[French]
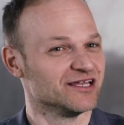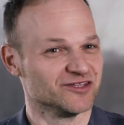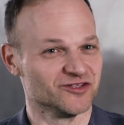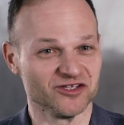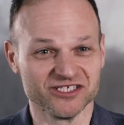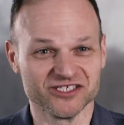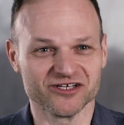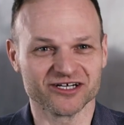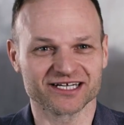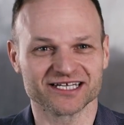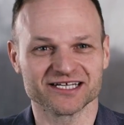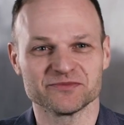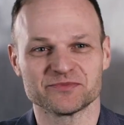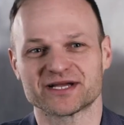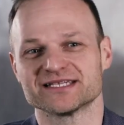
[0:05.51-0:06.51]
Denis
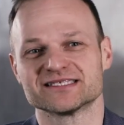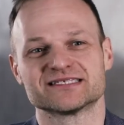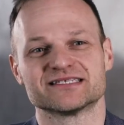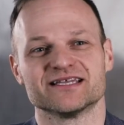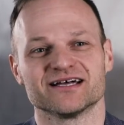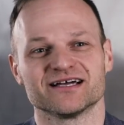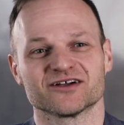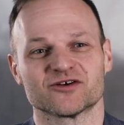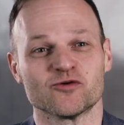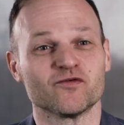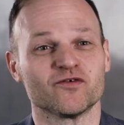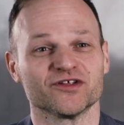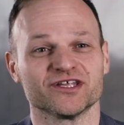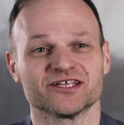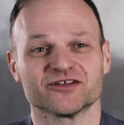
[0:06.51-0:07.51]
Doré, président
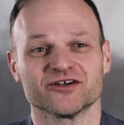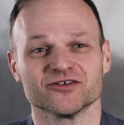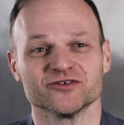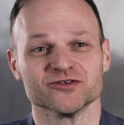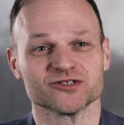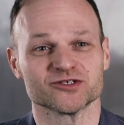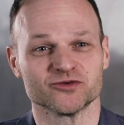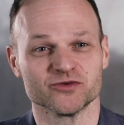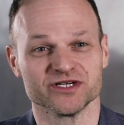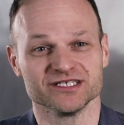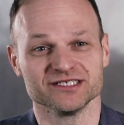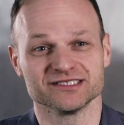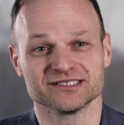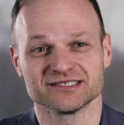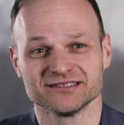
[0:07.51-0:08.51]
cofondateur de
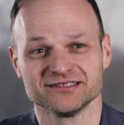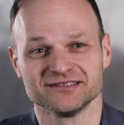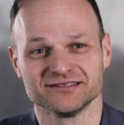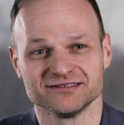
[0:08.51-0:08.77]
Squeeze.